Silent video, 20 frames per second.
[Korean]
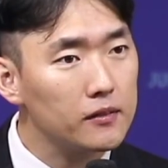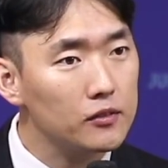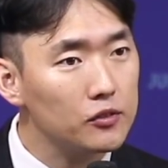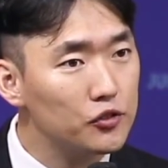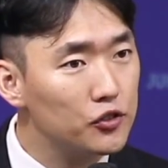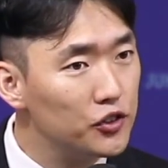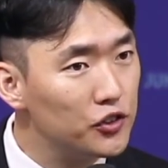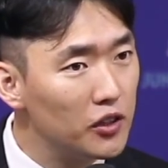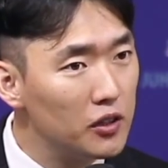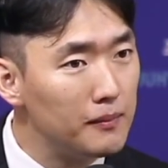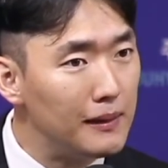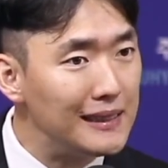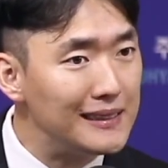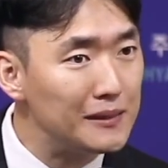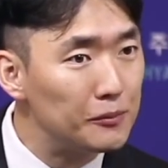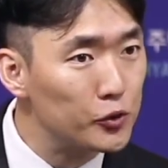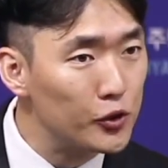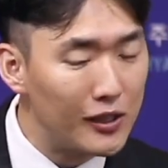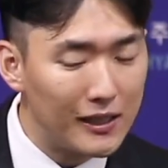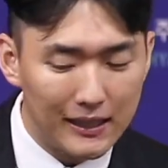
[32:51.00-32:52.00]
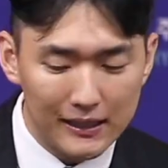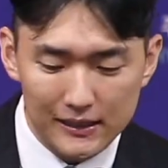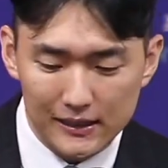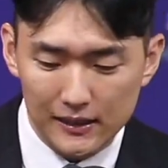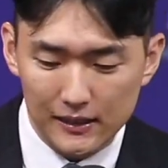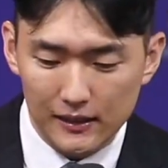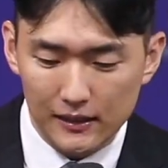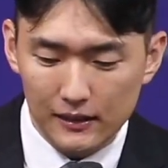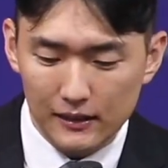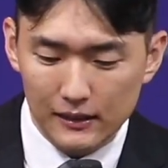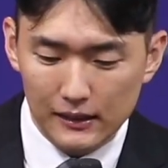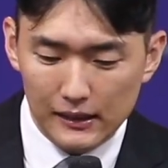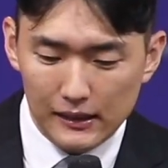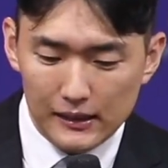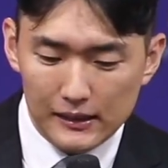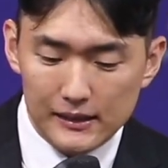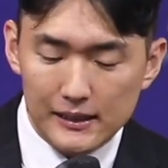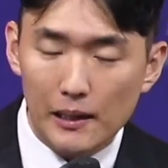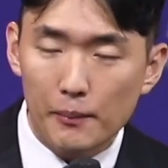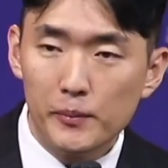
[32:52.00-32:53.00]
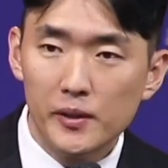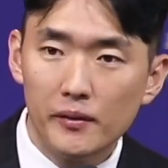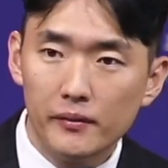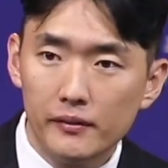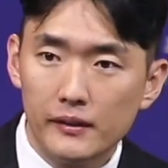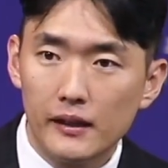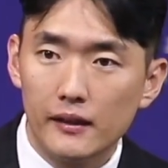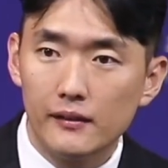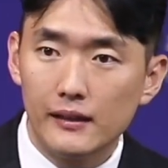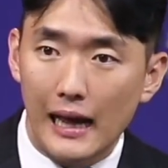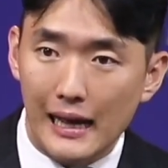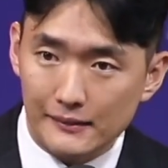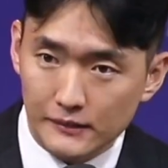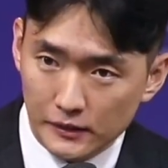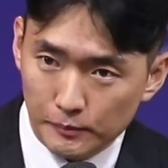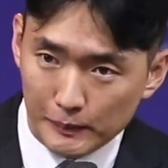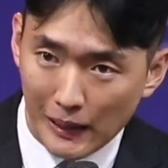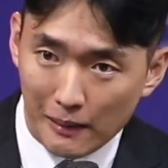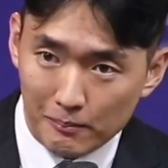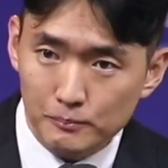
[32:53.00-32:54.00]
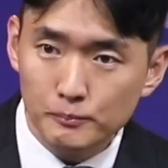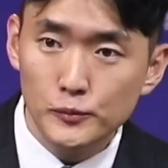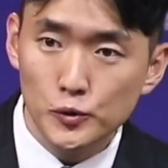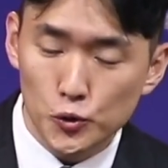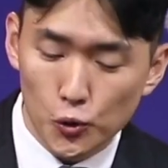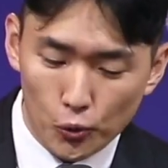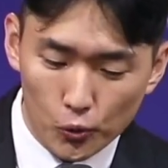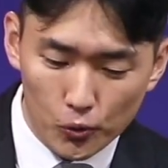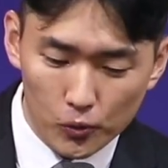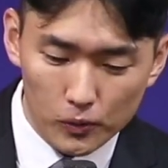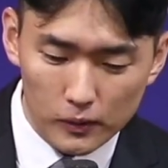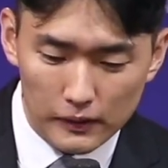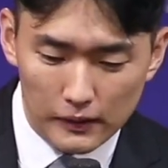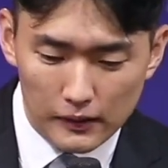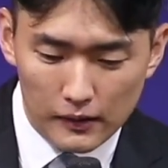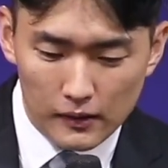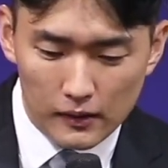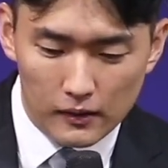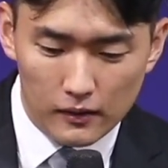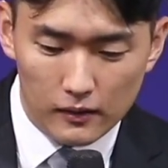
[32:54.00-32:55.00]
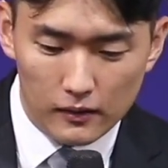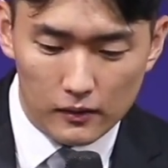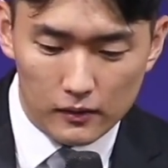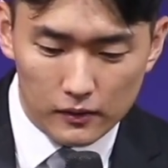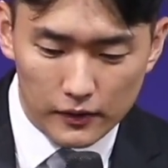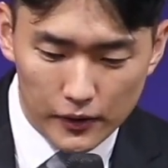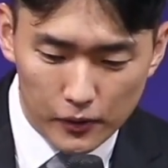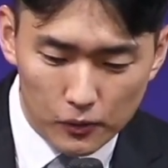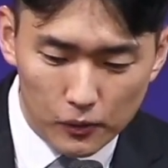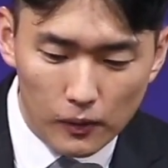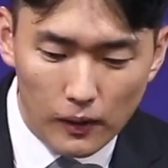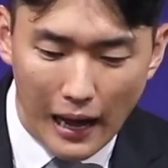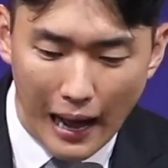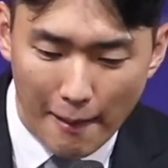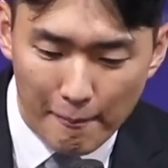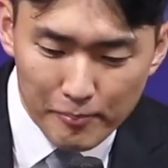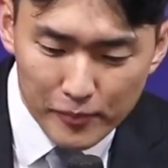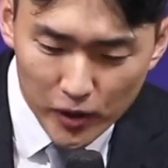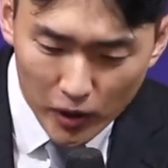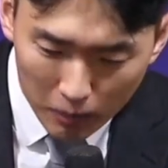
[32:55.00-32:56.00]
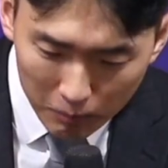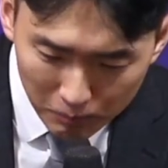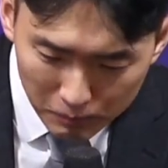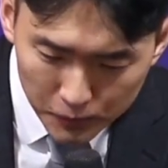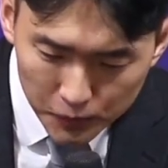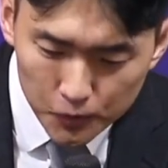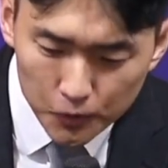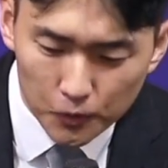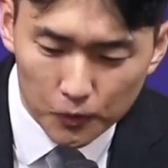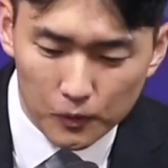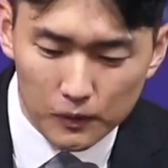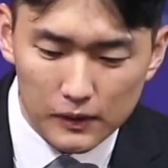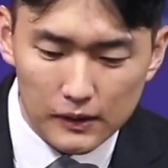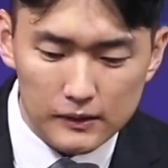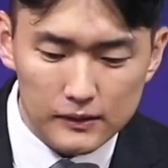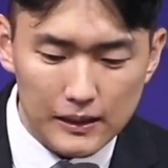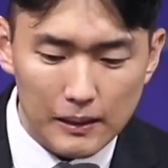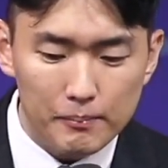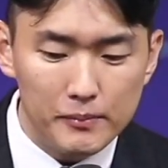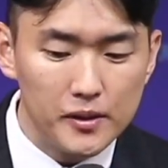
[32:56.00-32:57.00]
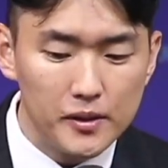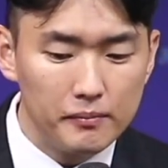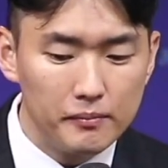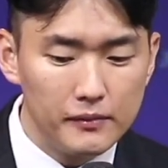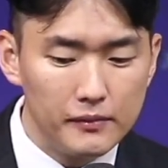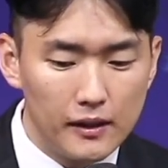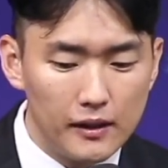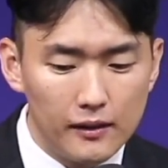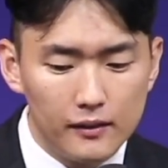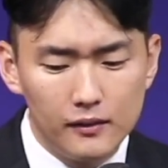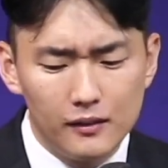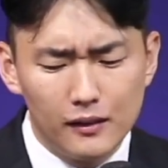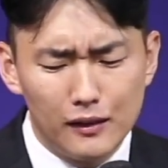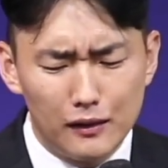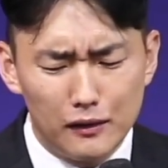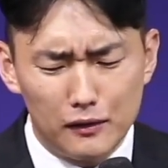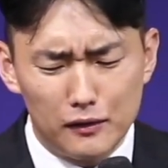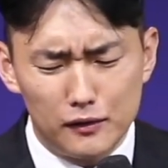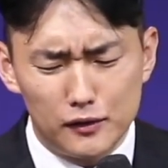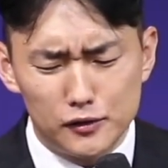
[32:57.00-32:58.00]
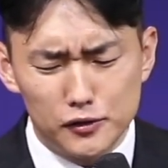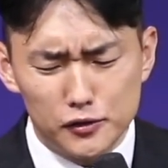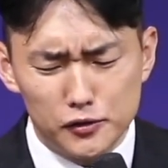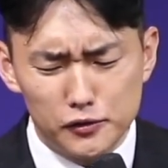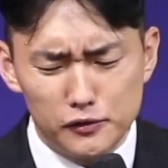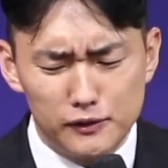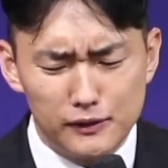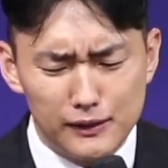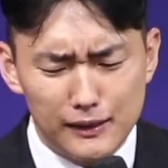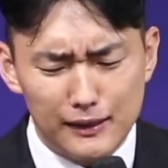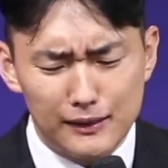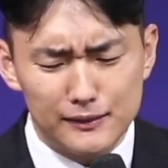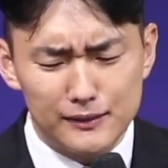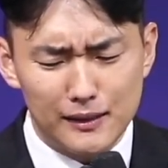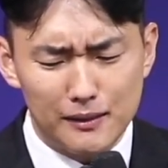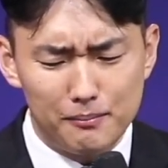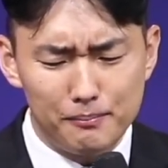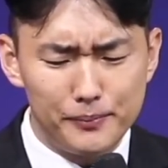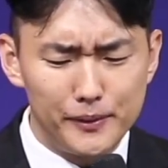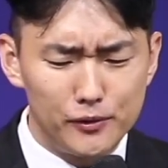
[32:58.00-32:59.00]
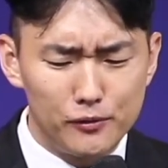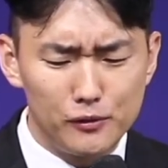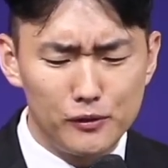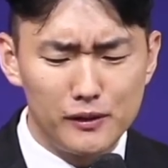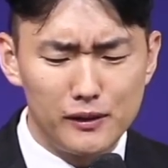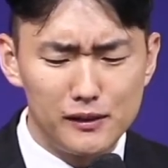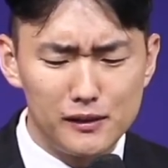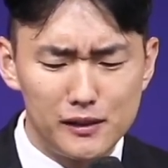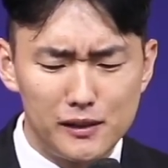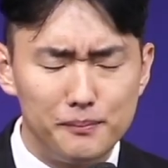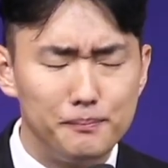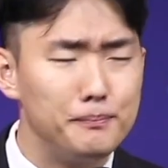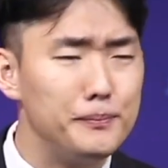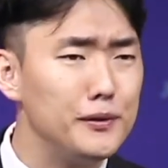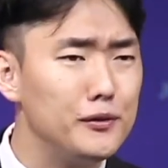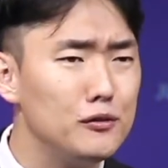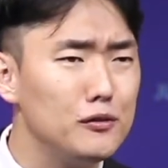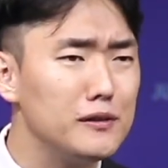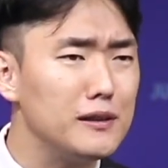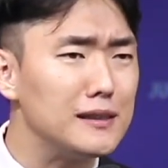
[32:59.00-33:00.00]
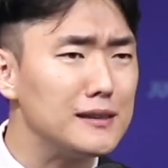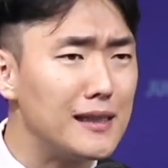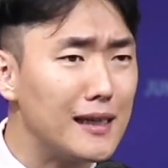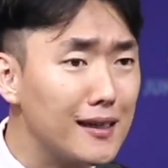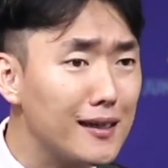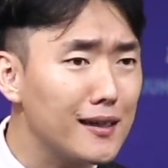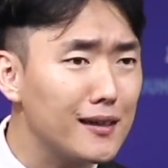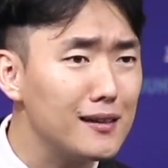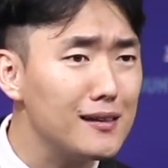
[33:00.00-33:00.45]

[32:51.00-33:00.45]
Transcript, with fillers: 구절 말씀과 같이 3년 된 암소 암 어, 그리고 암염소 3년 된 어, 순양 산비둘기 집비둘기의 새끼를